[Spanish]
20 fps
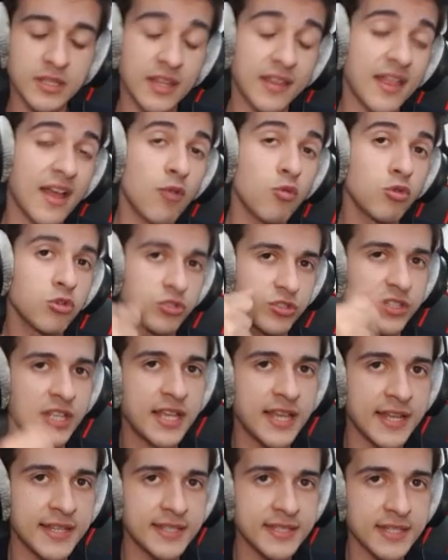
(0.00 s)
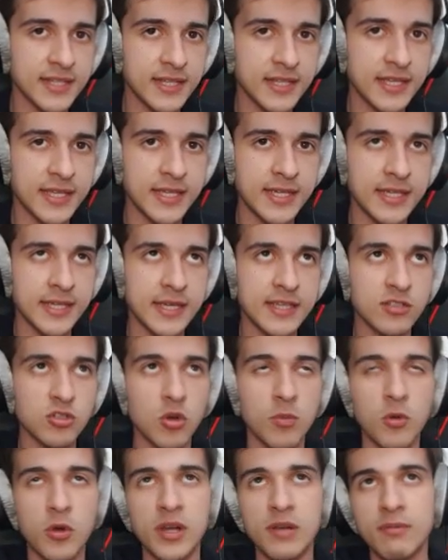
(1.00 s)
te dan unos tickets y es
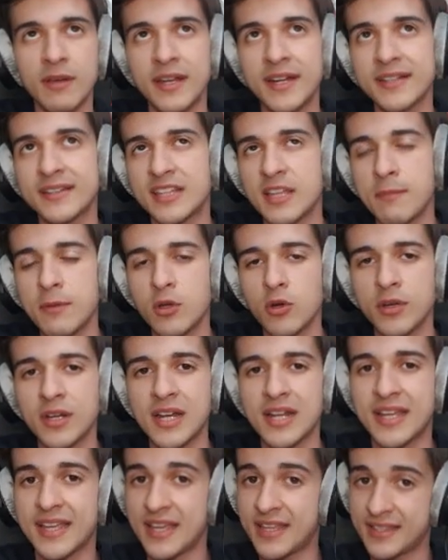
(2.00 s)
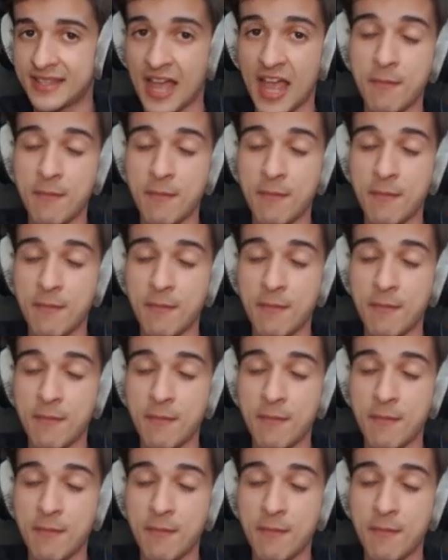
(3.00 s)
como el banner típico en el que